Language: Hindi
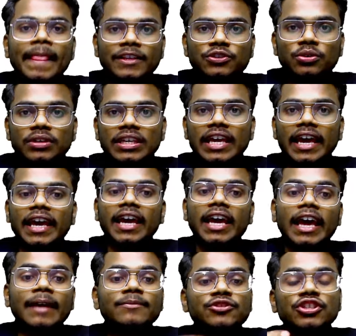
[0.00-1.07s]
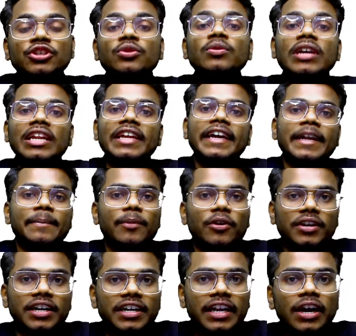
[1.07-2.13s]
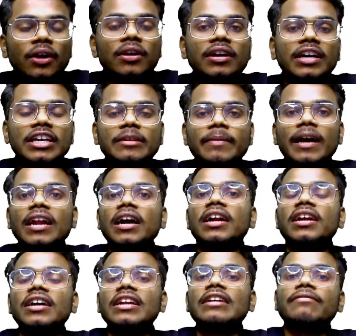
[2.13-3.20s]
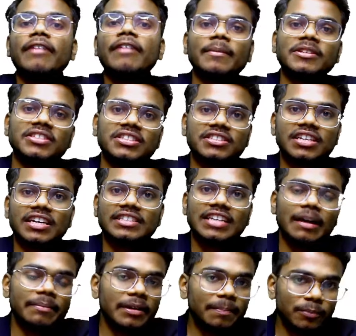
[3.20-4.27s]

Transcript: जो कि एम के लिए इंपॉर्टेंट है और कई बार अलग अलग फार्मासिस्ट के एग्जाम में